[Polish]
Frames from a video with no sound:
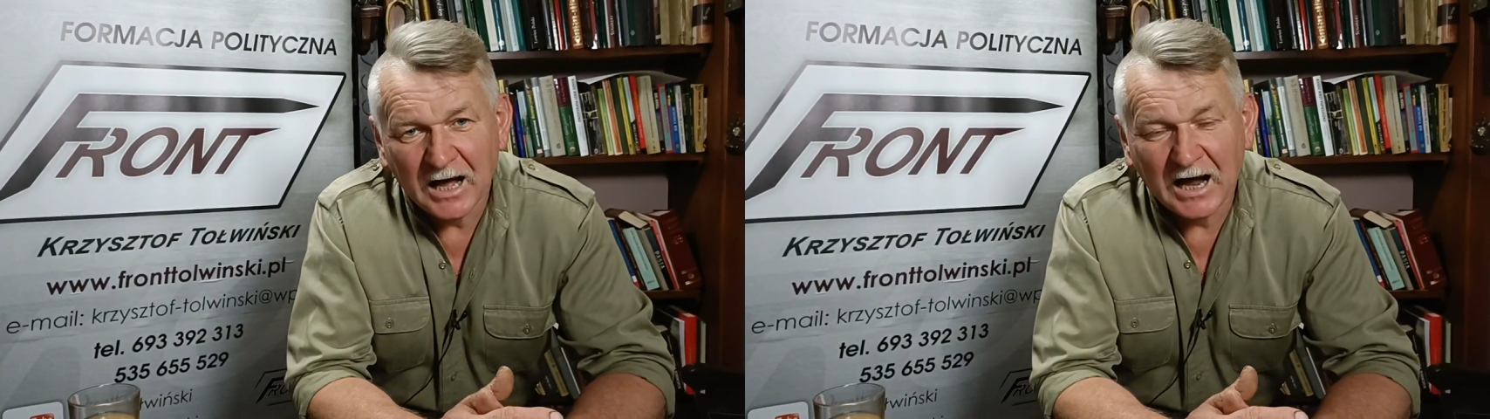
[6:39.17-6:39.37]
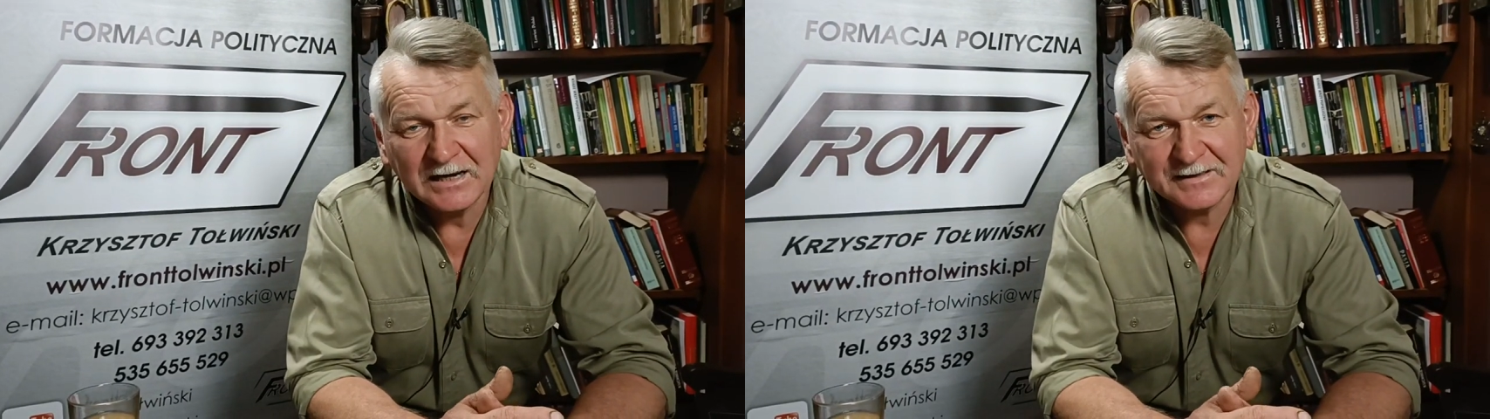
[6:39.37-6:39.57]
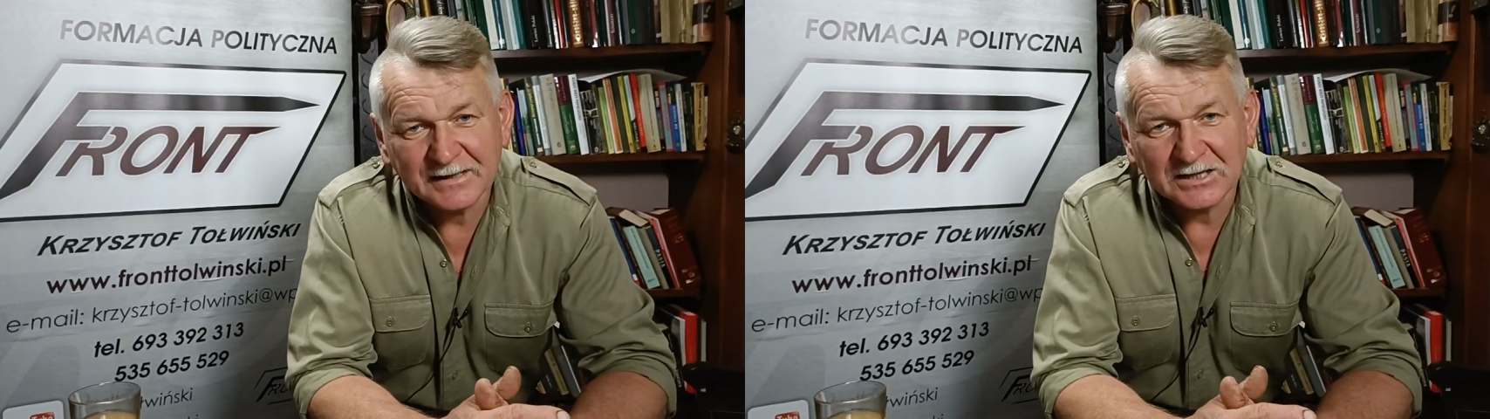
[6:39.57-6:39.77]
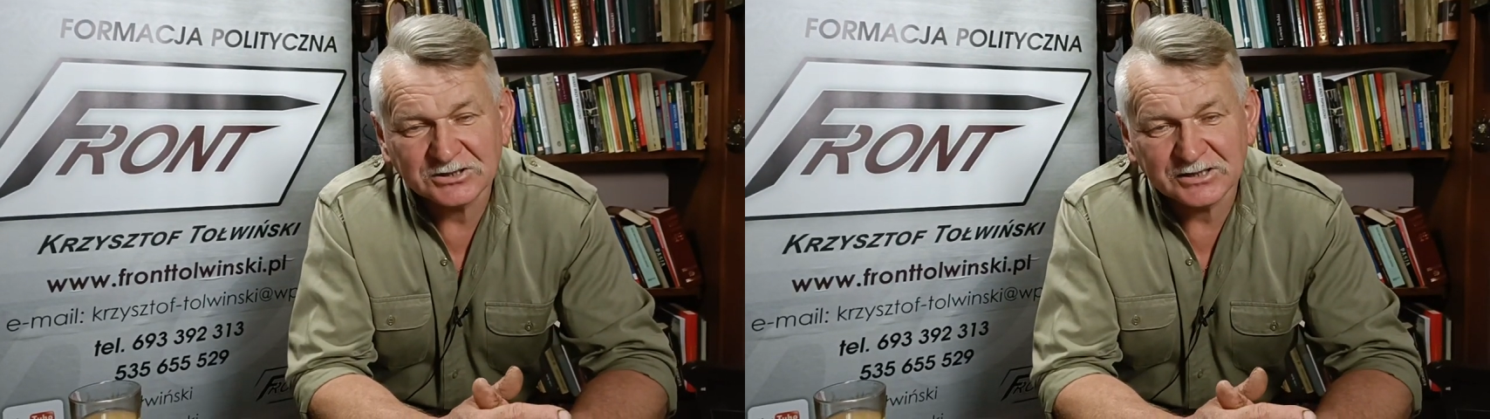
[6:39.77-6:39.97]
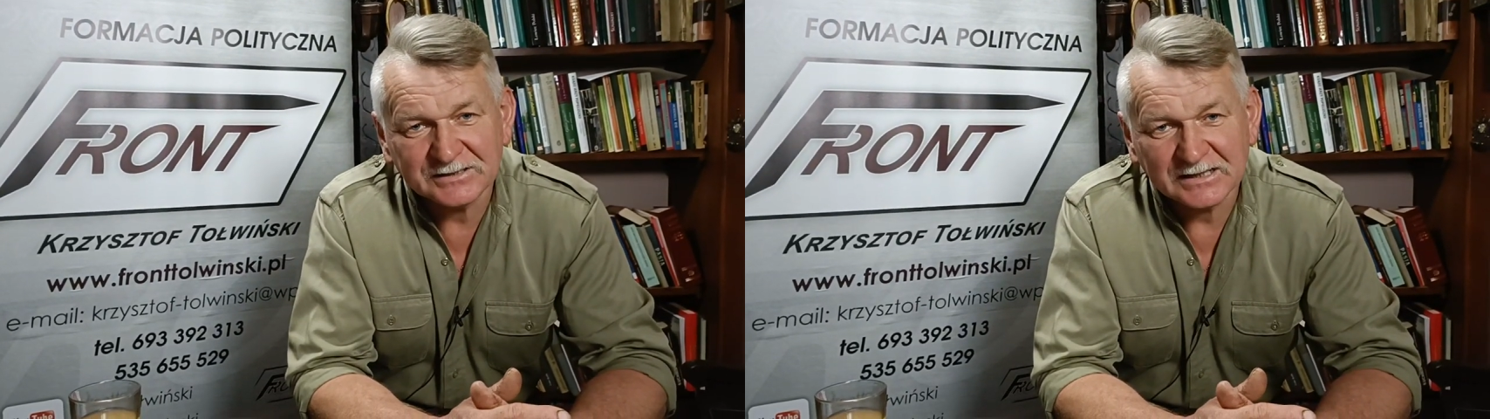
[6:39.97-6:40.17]
ale
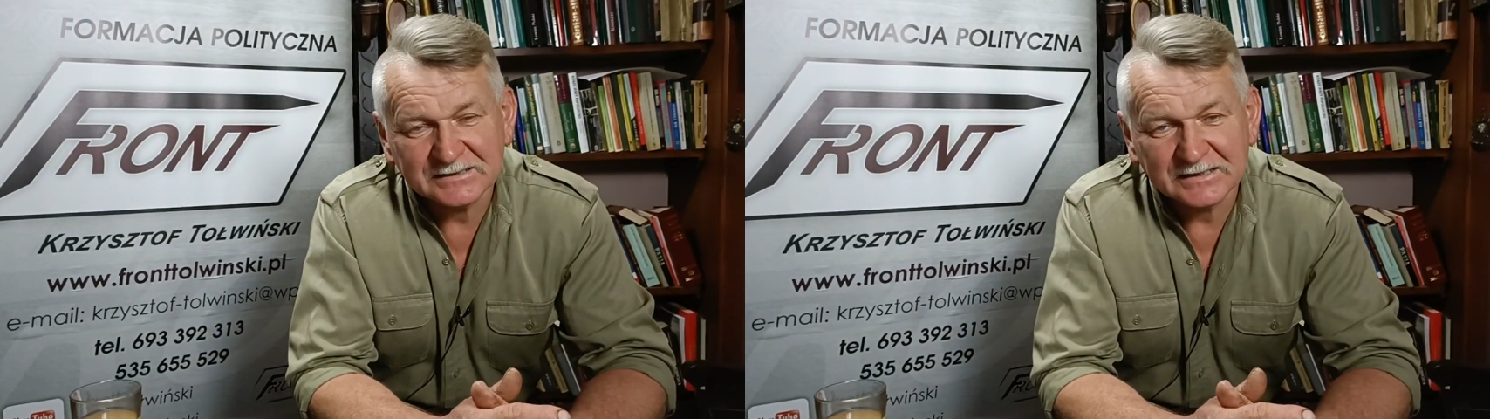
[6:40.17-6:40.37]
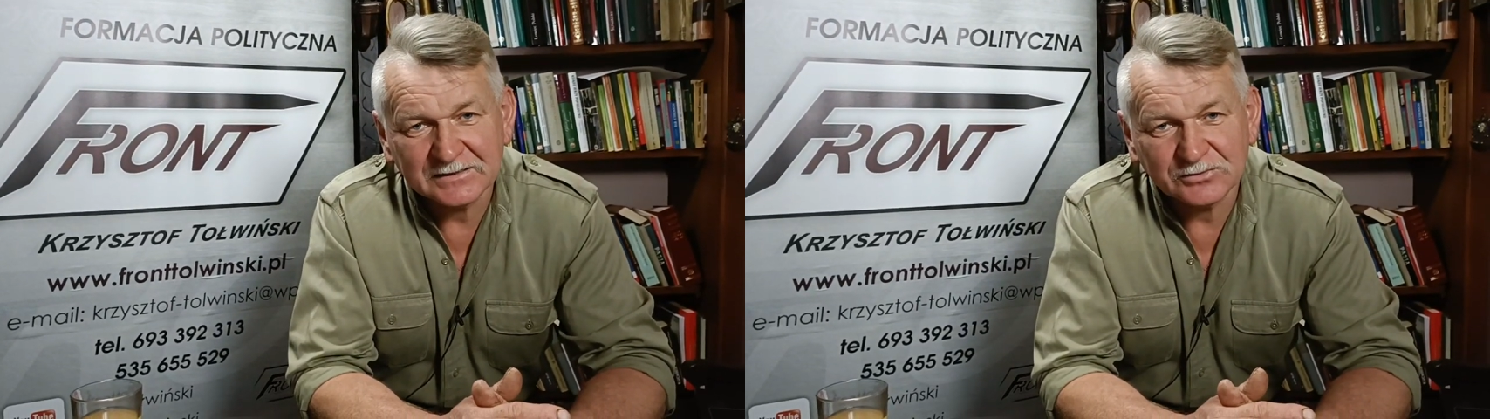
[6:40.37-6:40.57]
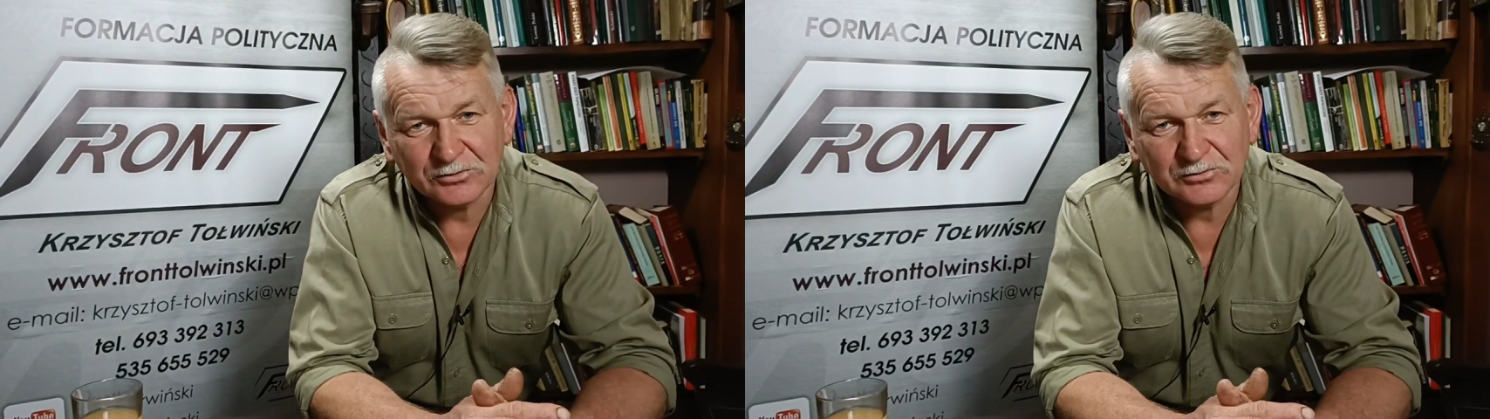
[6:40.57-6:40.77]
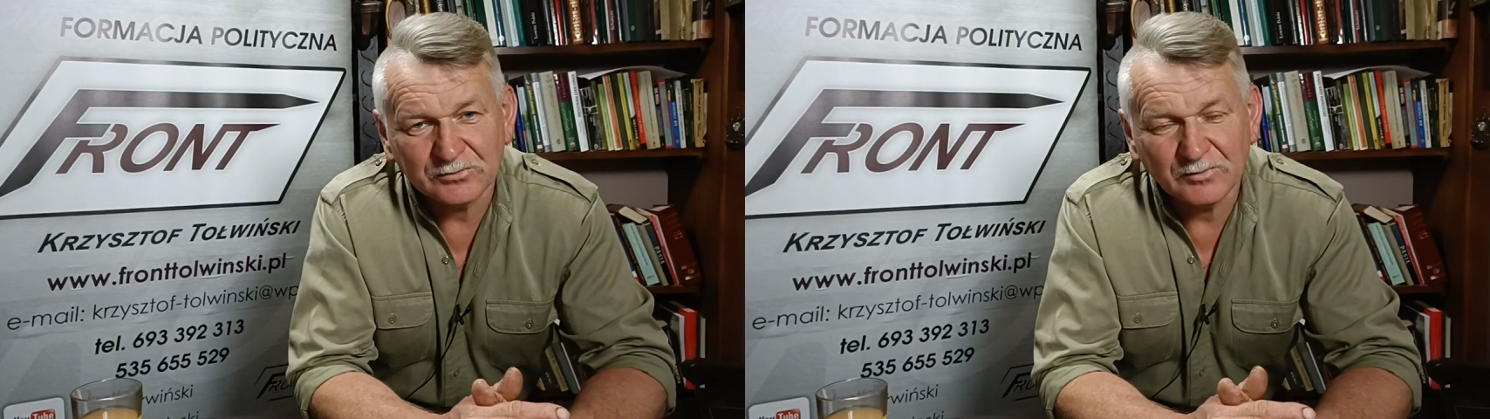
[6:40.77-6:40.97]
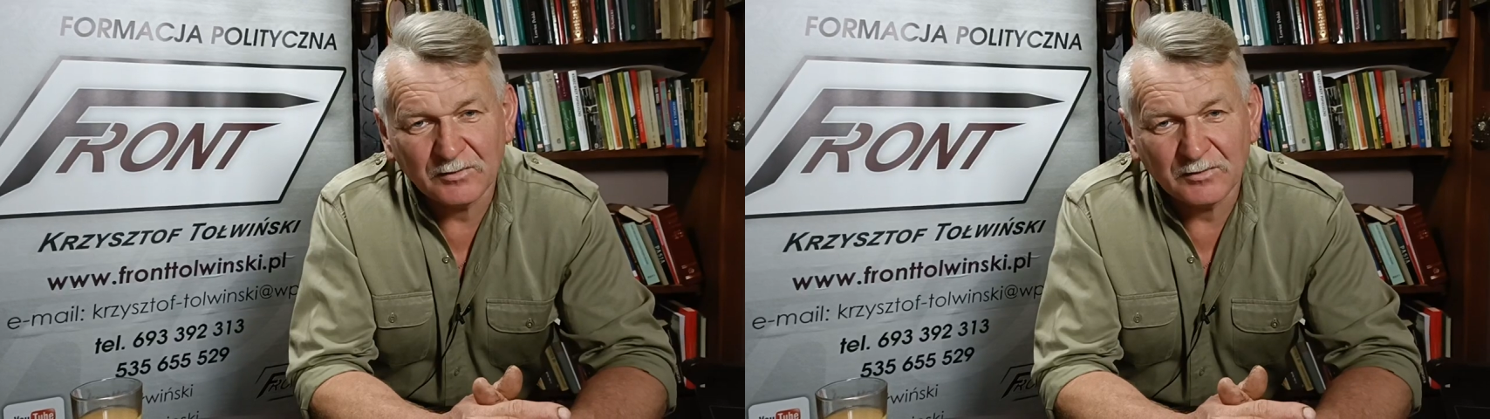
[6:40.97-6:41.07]
także na terytorium